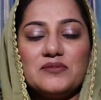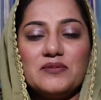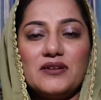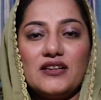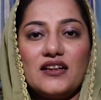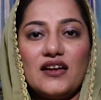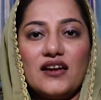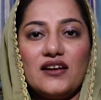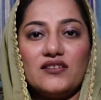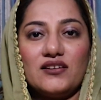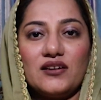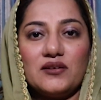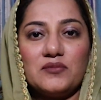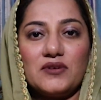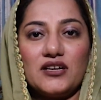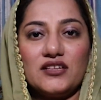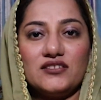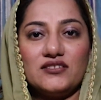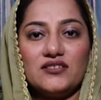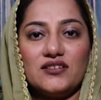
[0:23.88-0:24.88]

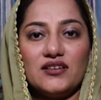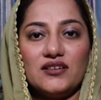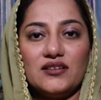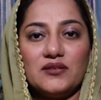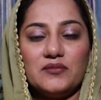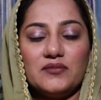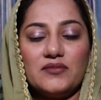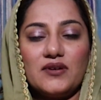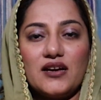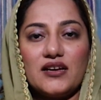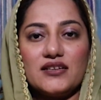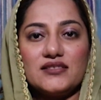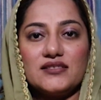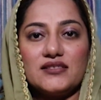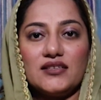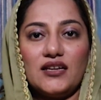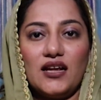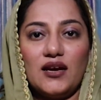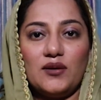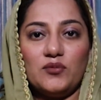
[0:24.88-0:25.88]
बिसमीम
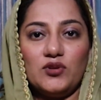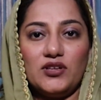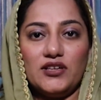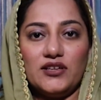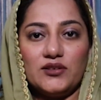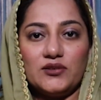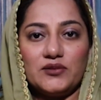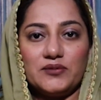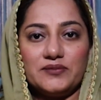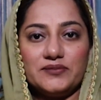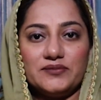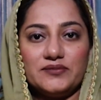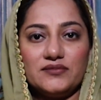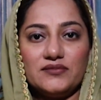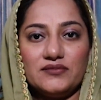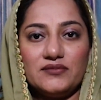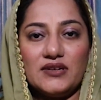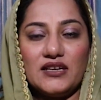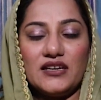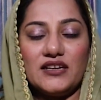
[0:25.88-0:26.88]
अस्सलाम वालेकुम
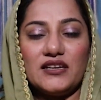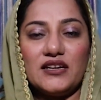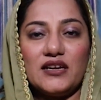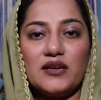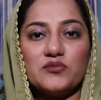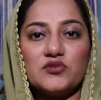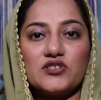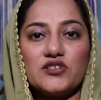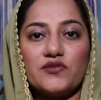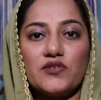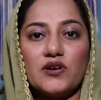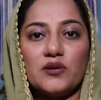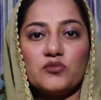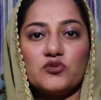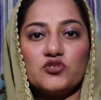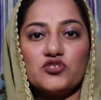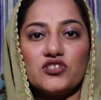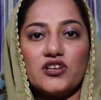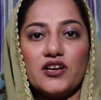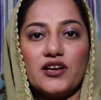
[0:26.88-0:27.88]
मेरा नाम शफक
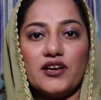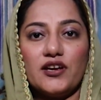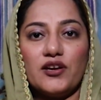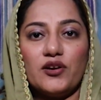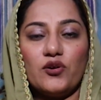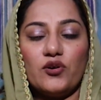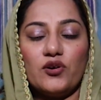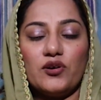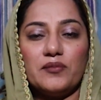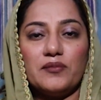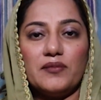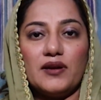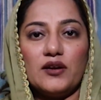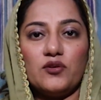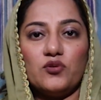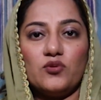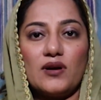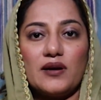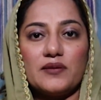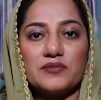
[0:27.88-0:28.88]
बुशा है और
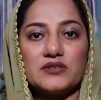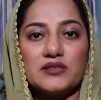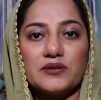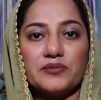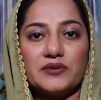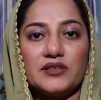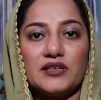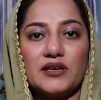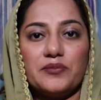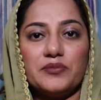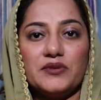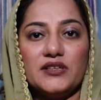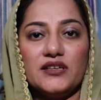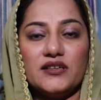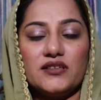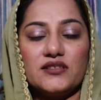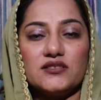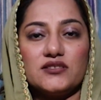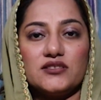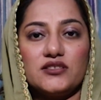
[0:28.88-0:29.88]
मैं हूँ आप सबकी
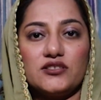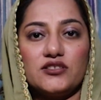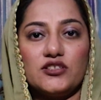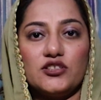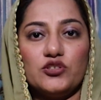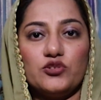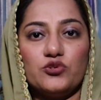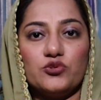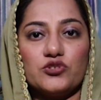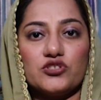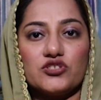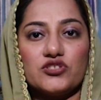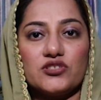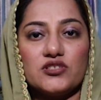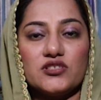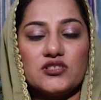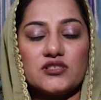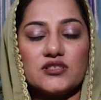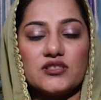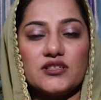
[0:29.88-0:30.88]
अपनी कंसल्टेंट
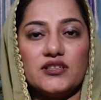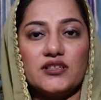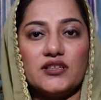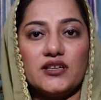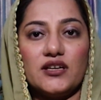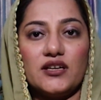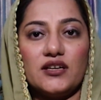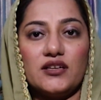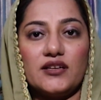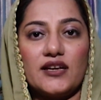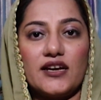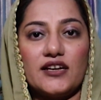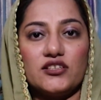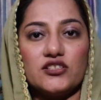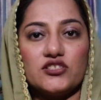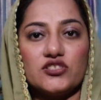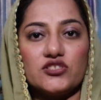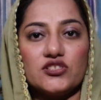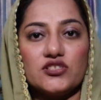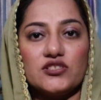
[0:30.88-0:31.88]
न्यूट्रिशनिस्ट क्लिनिकल
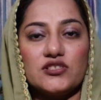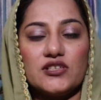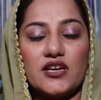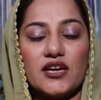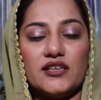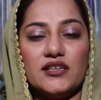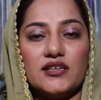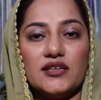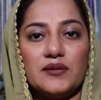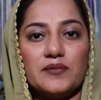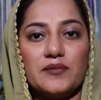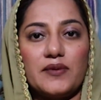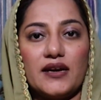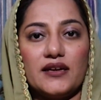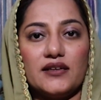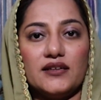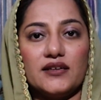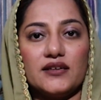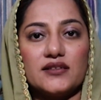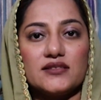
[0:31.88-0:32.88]
डाइटिशियन यानी कि
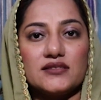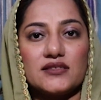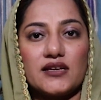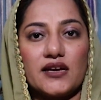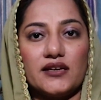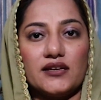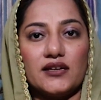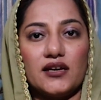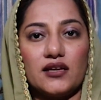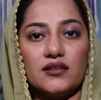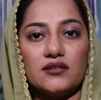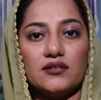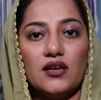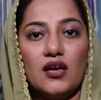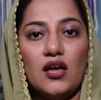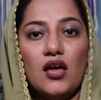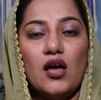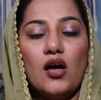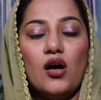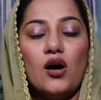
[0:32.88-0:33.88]
माहिर
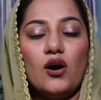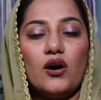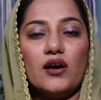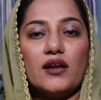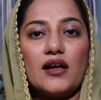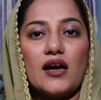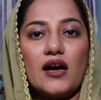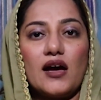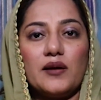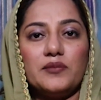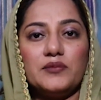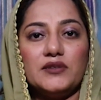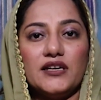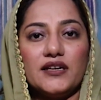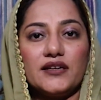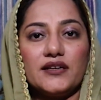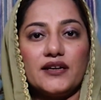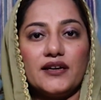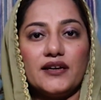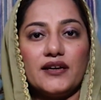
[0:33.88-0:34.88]
गजाइयात और आप
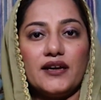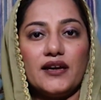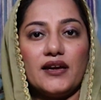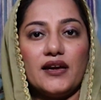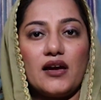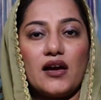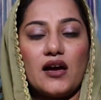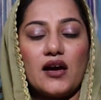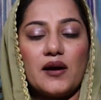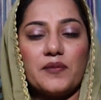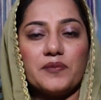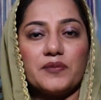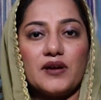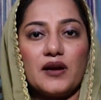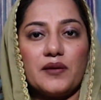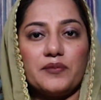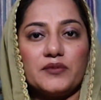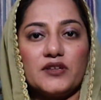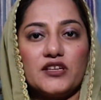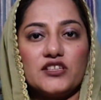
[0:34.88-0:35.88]
देख रहे हैं
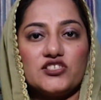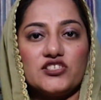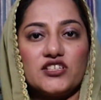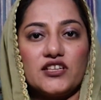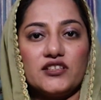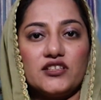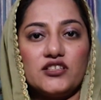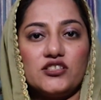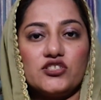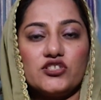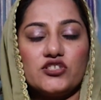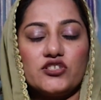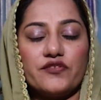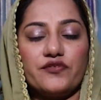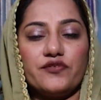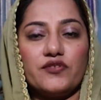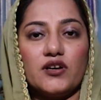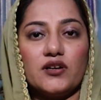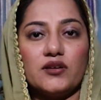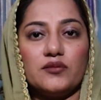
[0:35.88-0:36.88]
आपका अपना चैनल
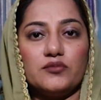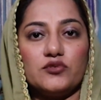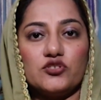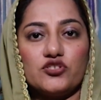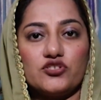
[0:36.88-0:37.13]
शफक